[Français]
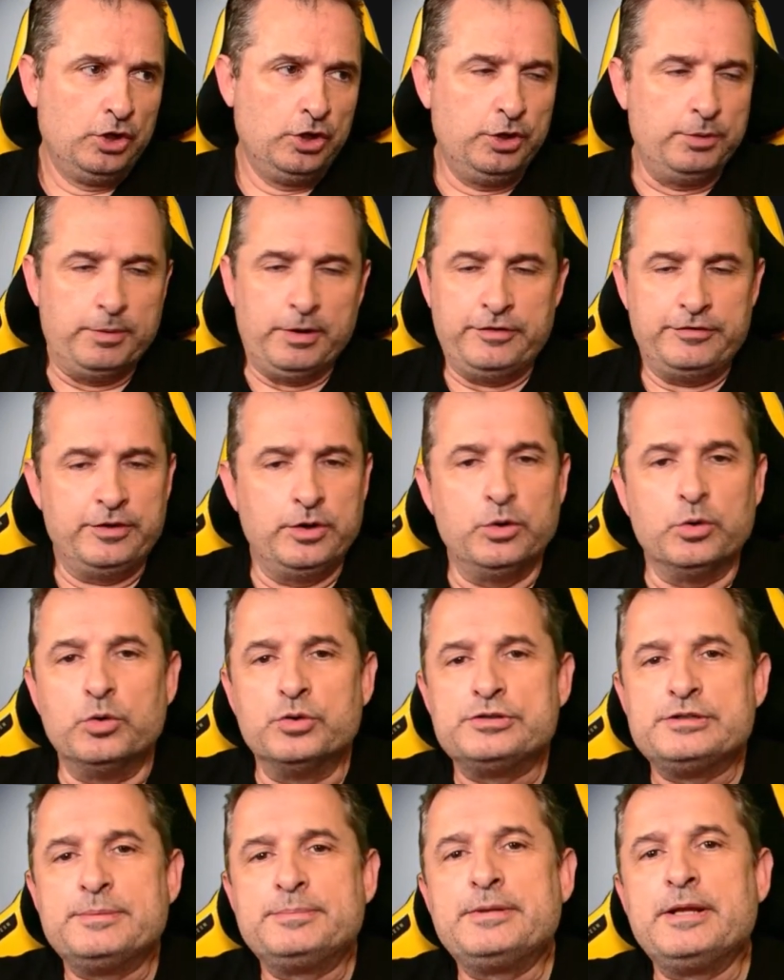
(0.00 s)
Et eh ben 20
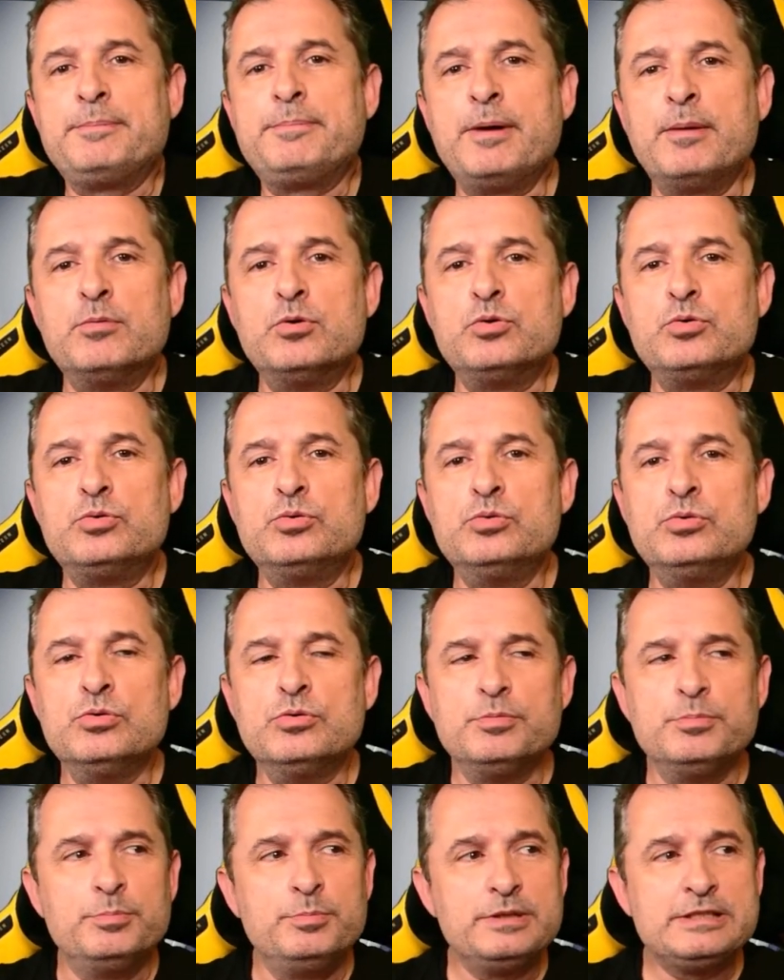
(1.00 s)
euros c'est peut-être pas beaucoup,
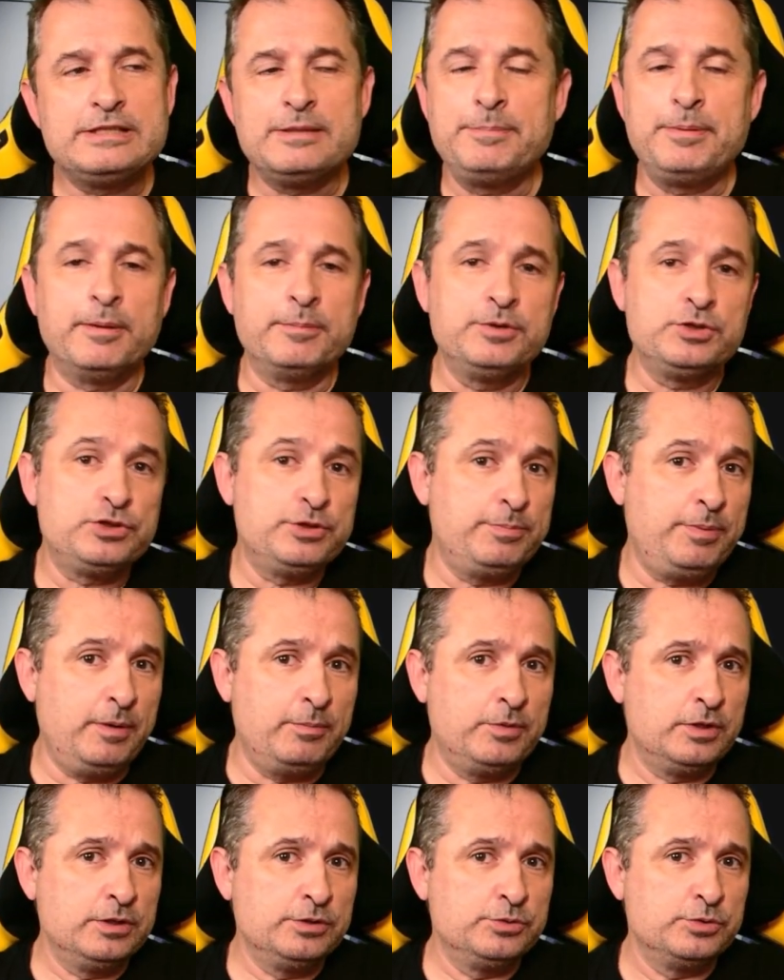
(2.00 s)
mais ça permet, je sais pas
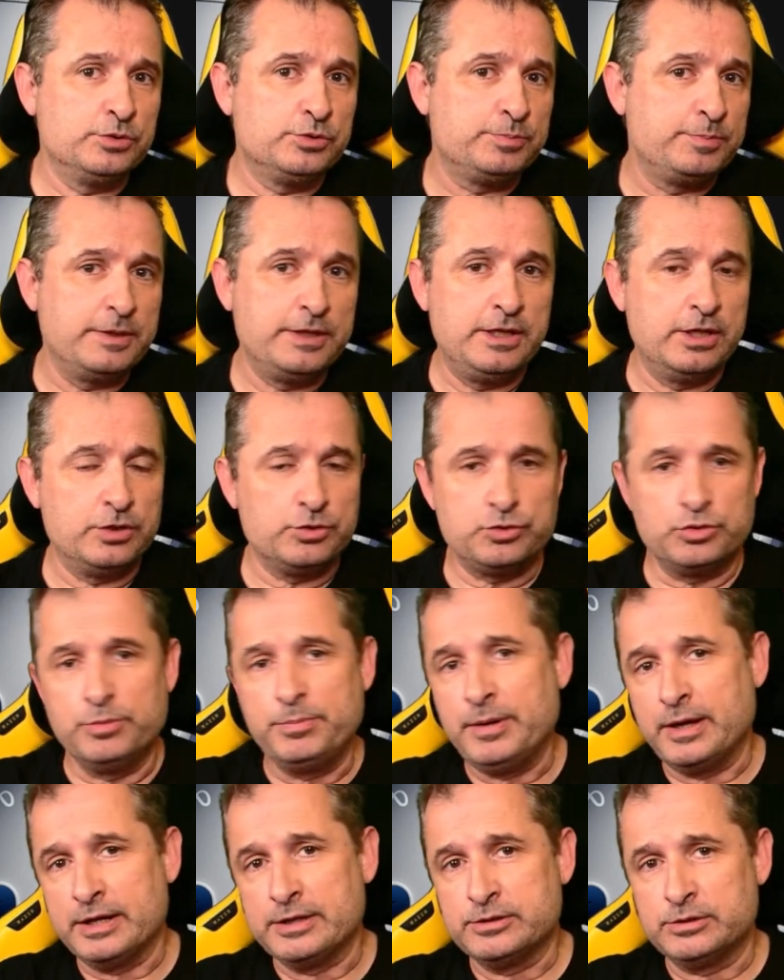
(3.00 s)
moi, de se payer un jeu
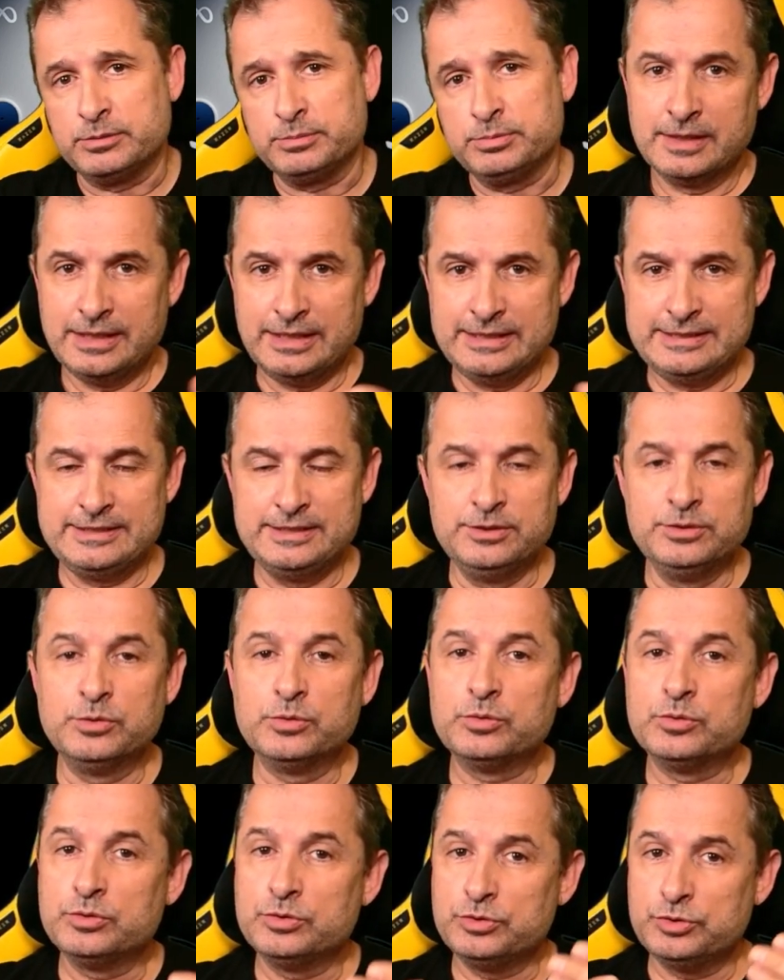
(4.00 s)
par exemple. Et
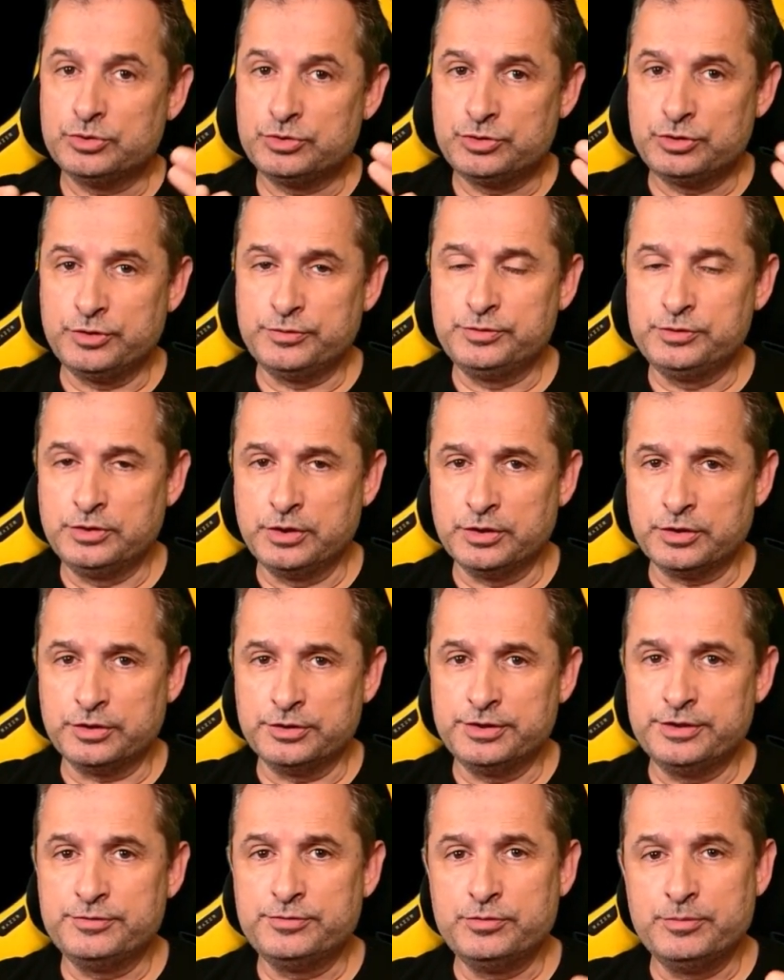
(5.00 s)
sinon, je vous donne
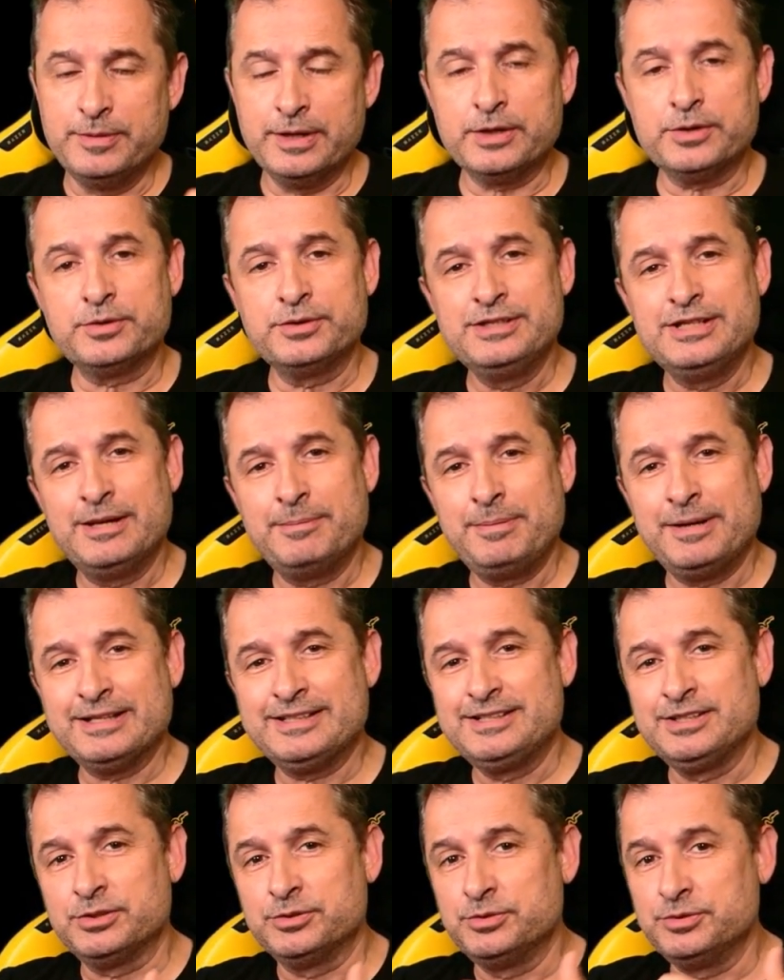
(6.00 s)
rendez-vous mercredi à
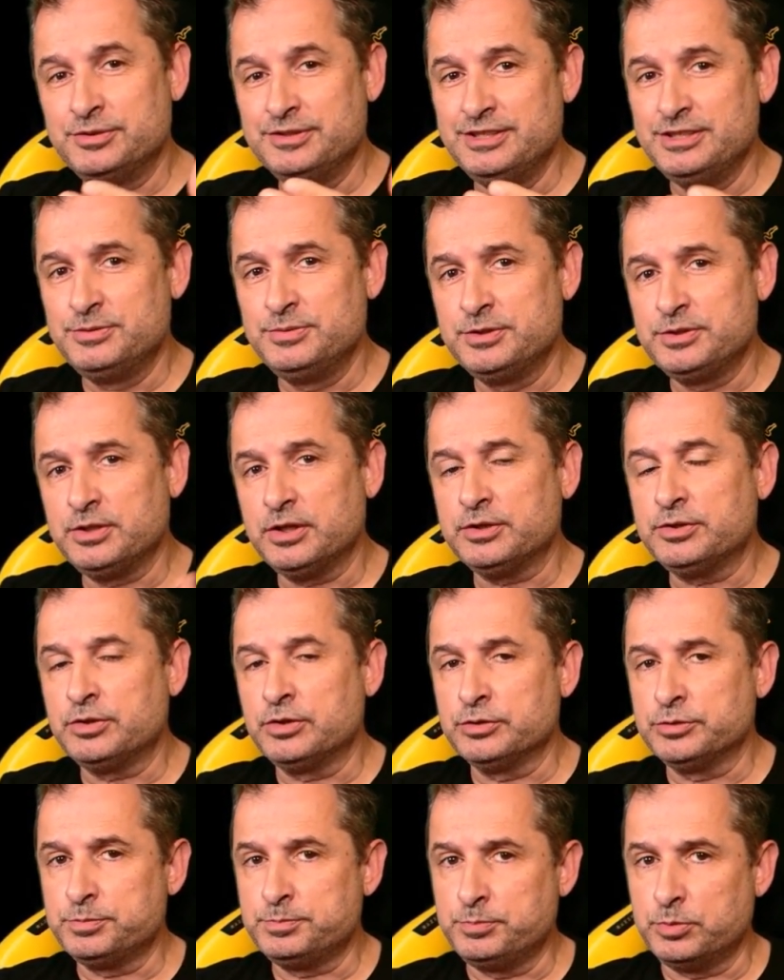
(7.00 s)
partir de
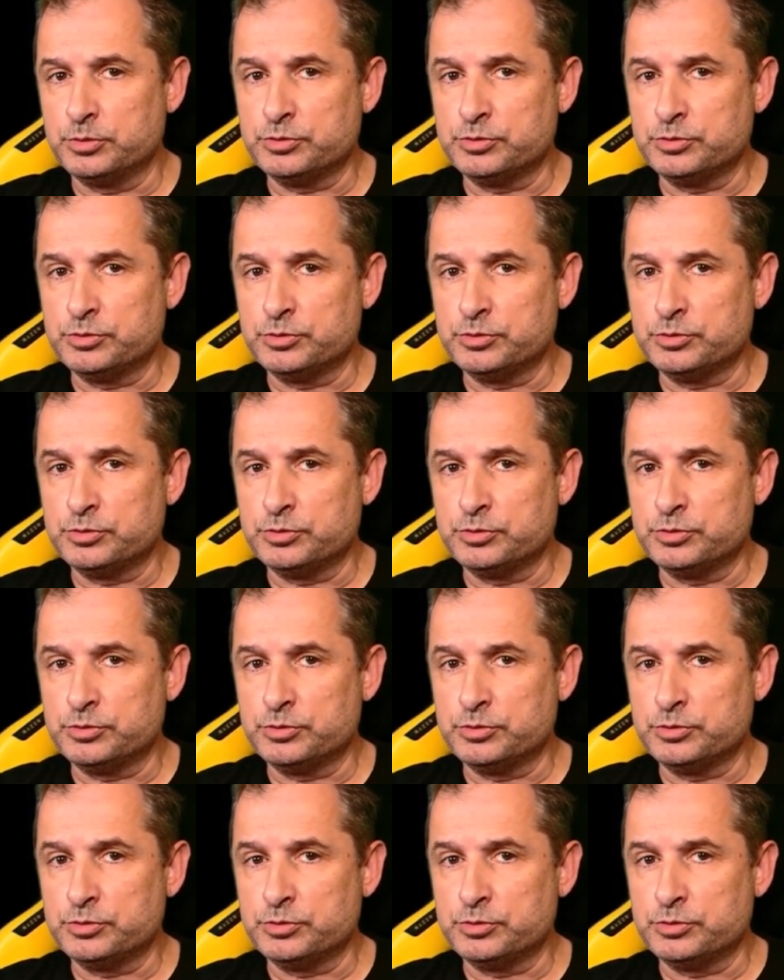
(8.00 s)
18h30 pour